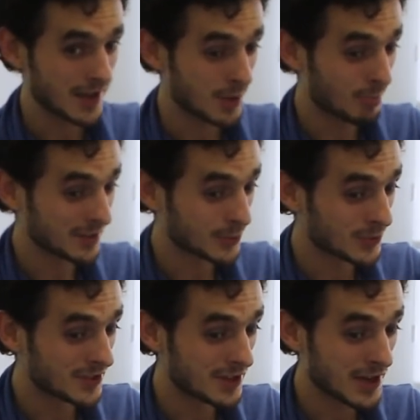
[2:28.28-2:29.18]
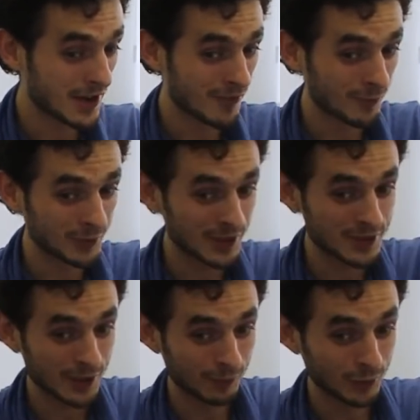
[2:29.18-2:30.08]
И по сусекам вот
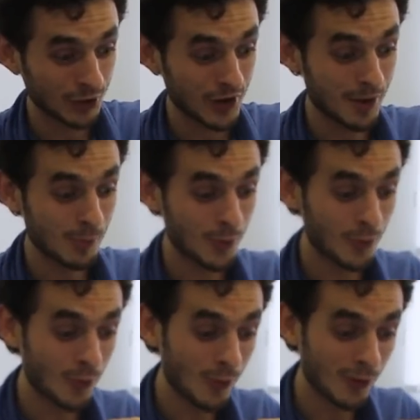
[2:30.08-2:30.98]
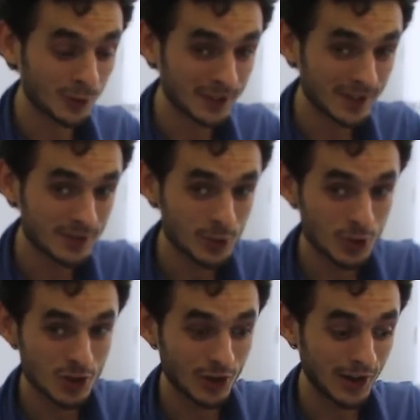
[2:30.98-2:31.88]
этих вот хамко, вот это все
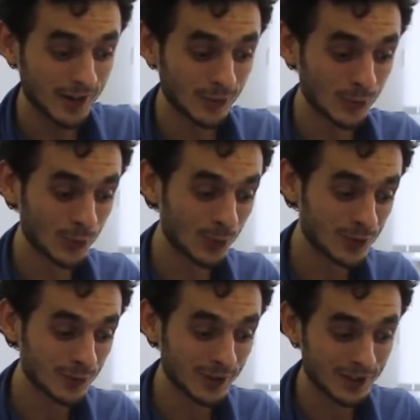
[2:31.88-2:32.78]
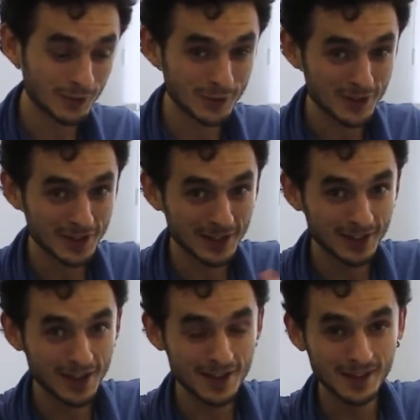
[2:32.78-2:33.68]
черкануть, вот это вот не
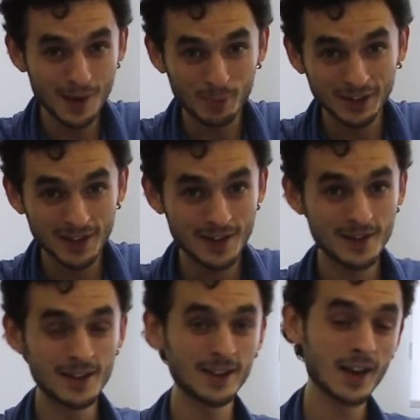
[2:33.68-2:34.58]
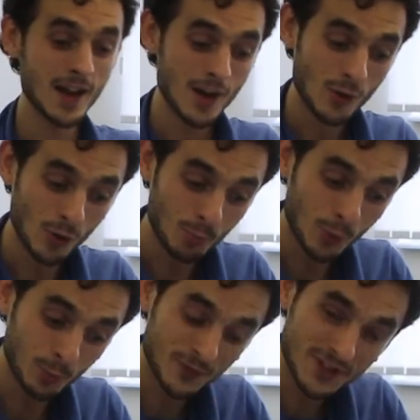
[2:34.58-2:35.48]
надоело, а подарили.
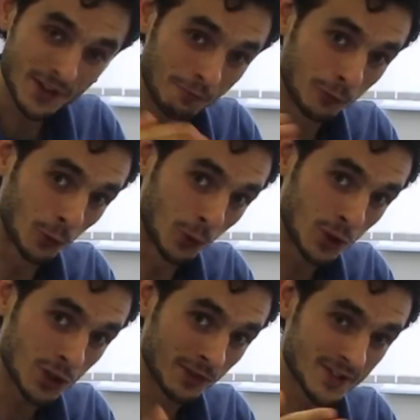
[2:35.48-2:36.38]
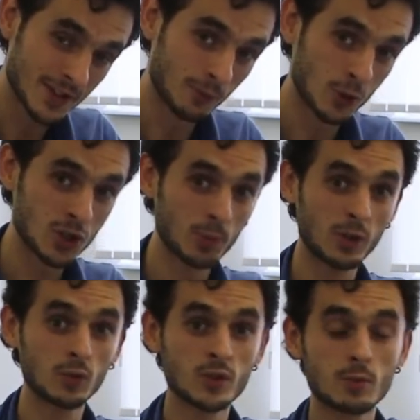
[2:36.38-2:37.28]
Оп-оп, в совочек, в совочек
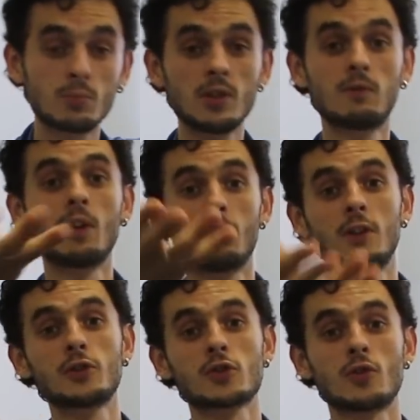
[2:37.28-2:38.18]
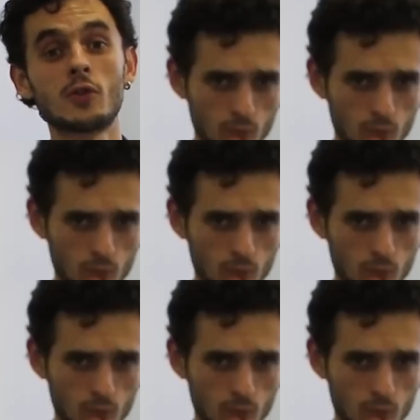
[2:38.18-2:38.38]
приносим и вам в лицо.